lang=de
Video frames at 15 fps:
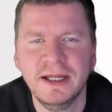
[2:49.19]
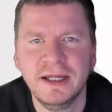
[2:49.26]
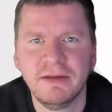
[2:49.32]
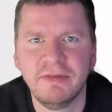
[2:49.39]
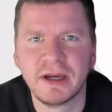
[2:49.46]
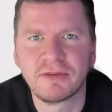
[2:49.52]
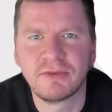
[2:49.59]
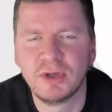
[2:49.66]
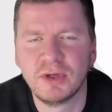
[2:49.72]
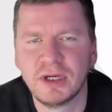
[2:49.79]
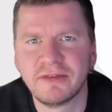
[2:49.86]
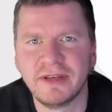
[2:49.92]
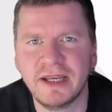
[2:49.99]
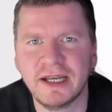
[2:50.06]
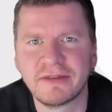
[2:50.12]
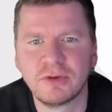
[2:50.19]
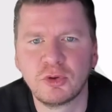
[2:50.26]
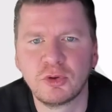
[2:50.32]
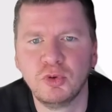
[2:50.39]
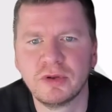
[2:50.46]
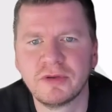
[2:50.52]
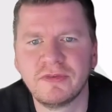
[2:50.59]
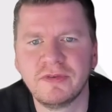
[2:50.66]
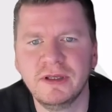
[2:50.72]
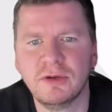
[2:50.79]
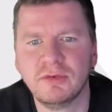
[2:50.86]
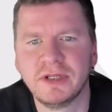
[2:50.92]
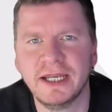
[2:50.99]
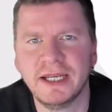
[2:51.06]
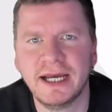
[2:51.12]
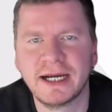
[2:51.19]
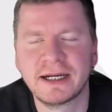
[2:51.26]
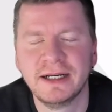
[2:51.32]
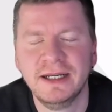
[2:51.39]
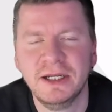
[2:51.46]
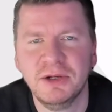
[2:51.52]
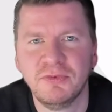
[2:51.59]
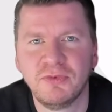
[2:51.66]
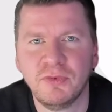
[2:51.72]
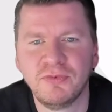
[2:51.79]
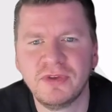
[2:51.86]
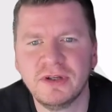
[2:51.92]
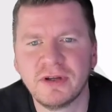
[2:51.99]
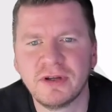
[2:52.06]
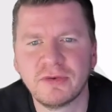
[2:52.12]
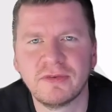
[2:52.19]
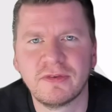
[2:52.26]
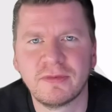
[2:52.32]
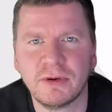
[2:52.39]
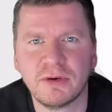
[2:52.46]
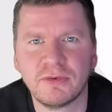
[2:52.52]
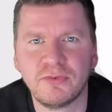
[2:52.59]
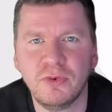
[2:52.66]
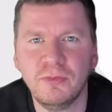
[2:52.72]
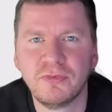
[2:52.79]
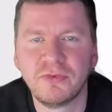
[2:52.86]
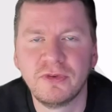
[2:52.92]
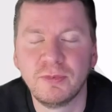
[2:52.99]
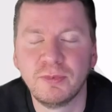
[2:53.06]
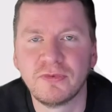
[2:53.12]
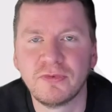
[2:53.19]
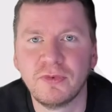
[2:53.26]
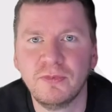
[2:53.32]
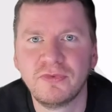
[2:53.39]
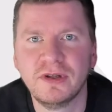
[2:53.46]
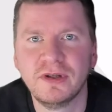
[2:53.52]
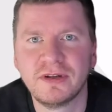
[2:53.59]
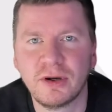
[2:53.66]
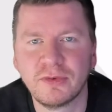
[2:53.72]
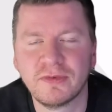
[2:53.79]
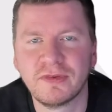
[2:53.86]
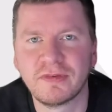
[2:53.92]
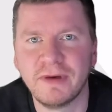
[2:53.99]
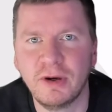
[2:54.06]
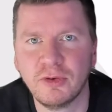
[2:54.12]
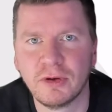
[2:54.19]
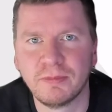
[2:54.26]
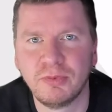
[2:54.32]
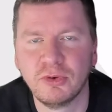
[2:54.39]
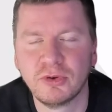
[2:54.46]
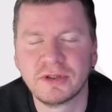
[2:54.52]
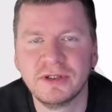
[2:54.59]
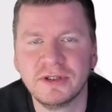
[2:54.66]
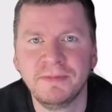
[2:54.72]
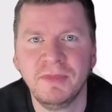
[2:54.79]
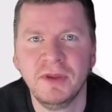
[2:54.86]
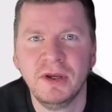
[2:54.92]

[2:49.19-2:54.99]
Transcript: wäre so dann das erste Kursziel und danach 15.250 bis 15.200 Punkte.